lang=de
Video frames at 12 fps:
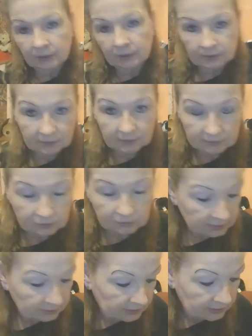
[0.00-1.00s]
Ne? Also
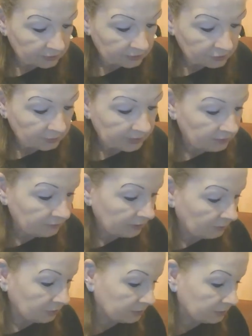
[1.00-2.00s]
kann jeder so machen, wie er
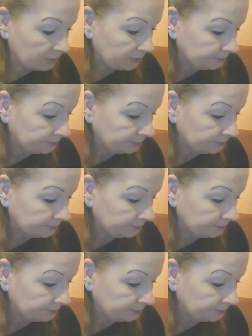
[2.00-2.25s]
möchte.